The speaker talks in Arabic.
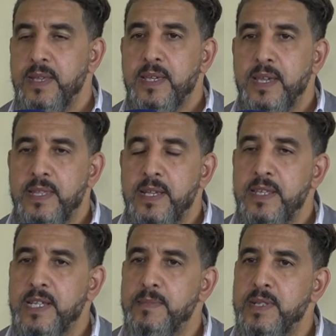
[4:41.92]

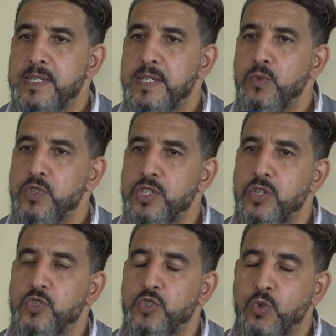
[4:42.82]
كذلك ما نساوش
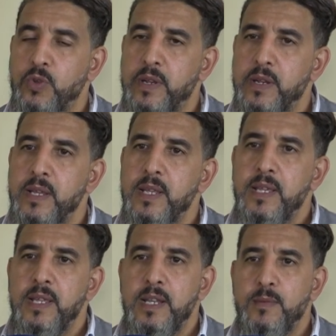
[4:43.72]
الشكر
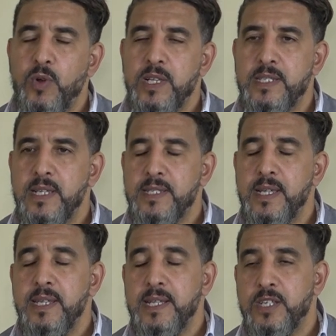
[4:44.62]
للمؤسسه
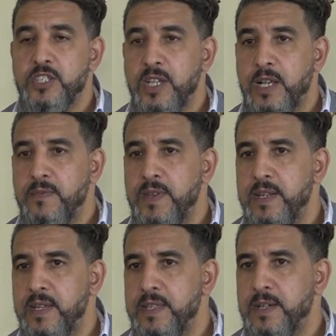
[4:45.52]
اللي كتشتغل فيها
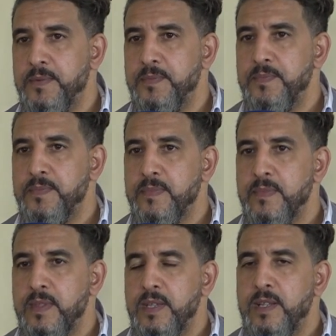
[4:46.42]
ناديه
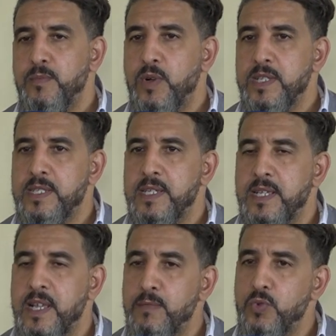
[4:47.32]
المؤسسه
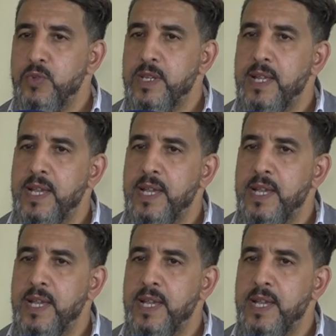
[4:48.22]
الحمد لله